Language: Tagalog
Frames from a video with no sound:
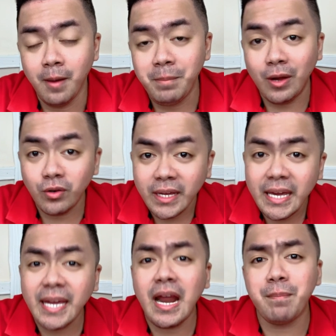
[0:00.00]
Pero
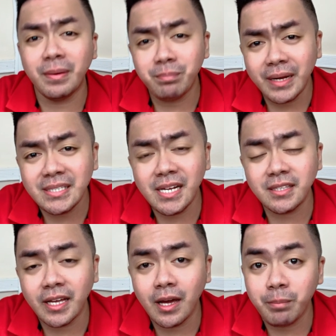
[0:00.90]
nahihirapan pa rin silang
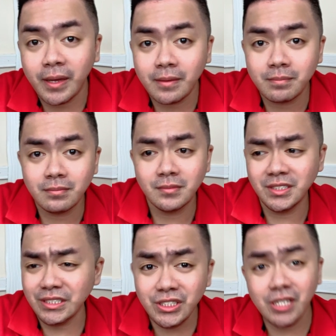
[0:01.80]
tanggapin si
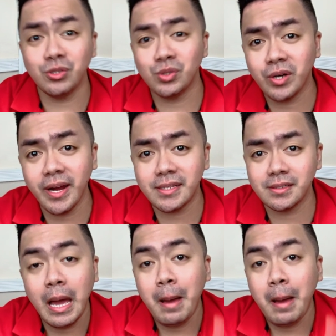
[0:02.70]
Jesus Christ.